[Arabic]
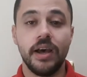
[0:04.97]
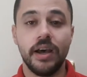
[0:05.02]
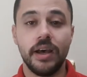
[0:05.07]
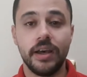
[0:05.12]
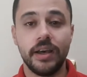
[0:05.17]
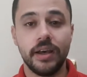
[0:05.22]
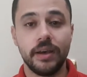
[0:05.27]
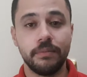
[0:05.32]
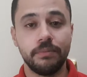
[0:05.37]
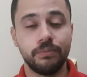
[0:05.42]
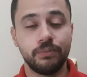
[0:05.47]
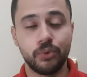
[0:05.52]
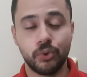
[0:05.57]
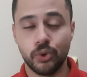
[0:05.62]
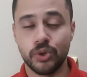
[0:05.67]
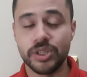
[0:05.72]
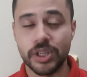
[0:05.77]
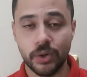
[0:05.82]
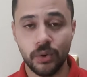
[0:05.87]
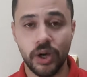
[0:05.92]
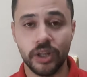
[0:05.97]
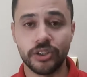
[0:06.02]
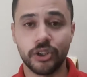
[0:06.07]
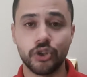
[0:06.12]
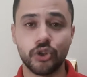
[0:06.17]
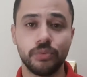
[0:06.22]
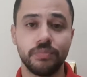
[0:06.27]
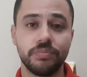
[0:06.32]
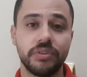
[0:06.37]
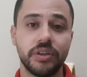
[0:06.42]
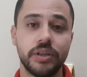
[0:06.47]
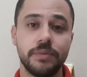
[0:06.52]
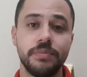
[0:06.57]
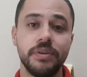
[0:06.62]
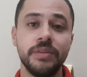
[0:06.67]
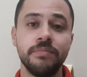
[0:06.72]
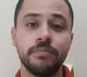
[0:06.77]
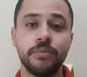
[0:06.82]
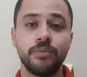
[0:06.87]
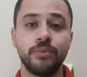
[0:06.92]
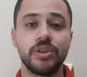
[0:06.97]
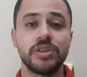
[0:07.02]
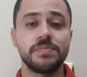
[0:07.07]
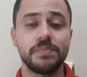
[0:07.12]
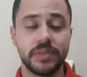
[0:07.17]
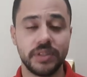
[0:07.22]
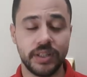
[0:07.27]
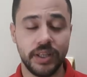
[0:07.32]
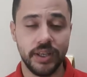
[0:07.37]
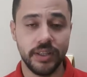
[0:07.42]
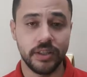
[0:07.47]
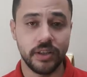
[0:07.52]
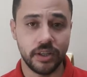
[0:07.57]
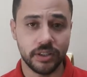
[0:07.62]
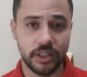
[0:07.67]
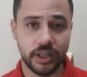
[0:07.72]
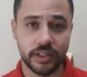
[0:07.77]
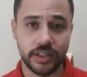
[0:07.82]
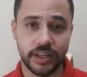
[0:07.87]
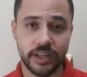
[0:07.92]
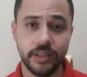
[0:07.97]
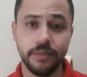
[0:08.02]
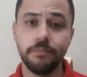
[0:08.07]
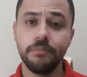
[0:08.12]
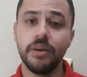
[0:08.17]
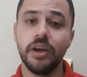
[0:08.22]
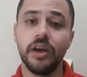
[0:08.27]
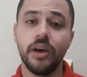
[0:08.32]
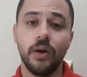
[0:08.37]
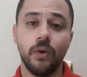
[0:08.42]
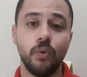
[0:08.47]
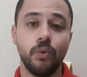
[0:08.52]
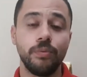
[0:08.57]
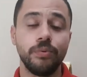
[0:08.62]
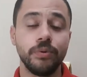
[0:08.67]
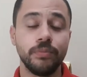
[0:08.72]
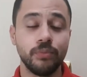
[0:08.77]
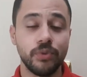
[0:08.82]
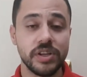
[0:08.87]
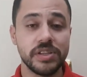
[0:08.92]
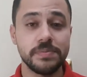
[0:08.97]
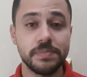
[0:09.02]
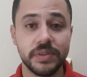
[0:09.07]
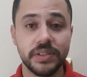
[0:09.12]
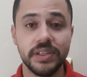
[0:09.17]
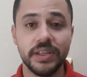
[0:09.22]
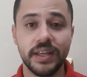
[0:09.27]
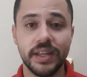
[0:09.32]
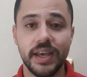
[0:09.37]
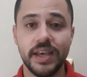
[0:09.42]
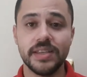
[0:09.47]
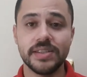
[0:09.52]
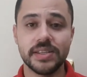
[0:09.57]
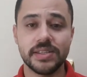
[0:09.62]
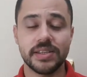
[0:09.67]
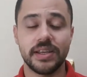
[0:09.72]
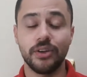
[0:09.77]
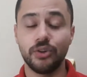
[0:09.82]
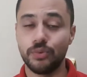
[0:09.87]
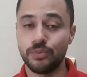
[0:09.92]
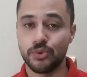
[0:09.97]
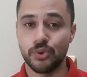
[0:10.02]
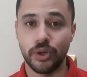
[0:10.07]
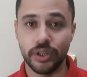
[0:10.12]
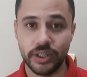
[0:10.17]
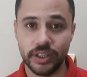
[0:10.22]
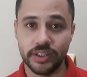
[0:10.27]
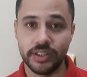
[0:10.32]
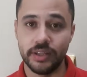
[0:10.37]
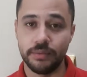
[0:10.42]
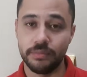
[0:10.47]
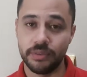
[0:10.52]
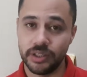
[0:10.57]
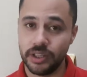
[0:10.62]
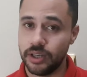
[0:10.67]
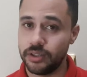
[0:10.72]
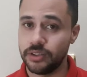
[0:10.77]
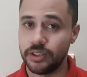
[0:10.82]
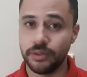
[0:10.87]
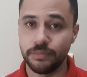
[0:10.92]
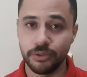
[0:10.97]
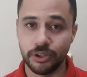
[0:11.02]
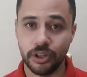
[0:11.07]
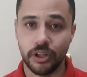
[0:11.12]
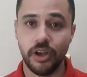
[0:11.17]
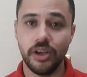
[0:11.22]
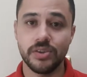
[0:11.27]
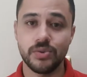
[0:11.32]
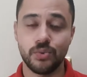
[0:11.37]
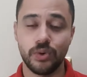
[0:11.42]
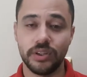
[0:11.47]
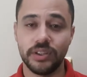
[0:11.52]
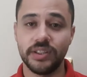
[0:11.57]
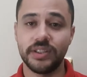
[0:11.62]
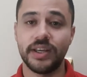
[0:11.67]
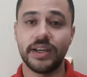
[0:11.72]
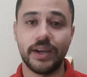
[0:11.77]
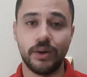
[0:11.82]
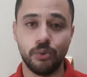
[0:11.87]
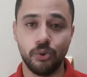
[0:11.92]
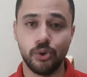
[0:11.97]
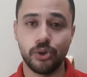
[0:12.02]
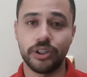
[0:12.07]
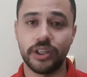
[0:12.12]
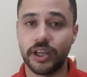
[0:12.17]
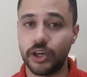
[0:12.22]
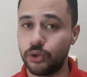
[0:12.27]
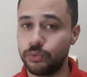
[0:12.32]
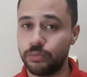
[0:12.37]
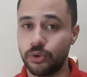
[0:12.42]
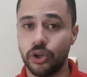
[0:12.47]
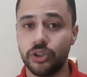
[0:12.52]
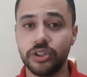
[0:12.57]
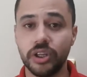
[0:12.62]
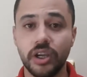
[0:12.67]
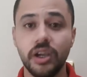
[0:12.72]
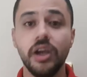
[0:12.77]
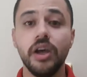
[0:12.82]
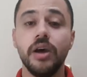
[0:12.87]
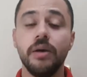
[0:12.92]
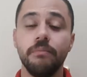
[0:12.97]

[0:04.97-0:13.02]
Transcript: آه كل سنه وحضراتكم طيبين بمناسبه عيد الاضحى الكريم وبالمناسبه دي انا عايز اسالكم سؤال جدا انت حضرتك بتلاحظ والدتك او اختك او مراتك